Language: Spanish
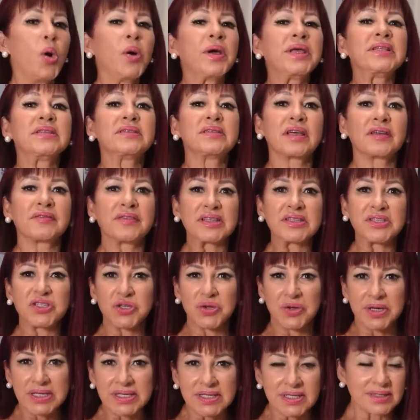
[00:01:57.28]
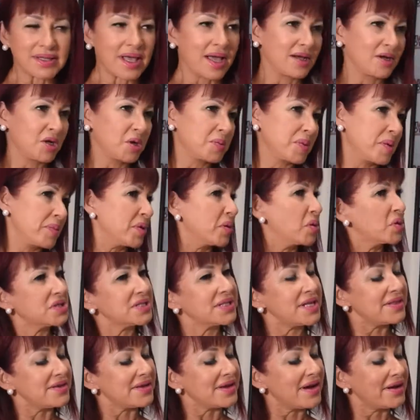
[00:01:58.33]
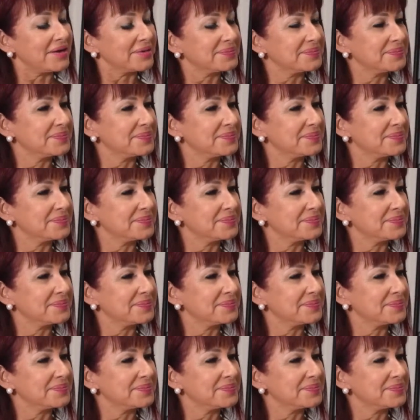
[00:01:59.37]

o intervencionista, como mejor se diga.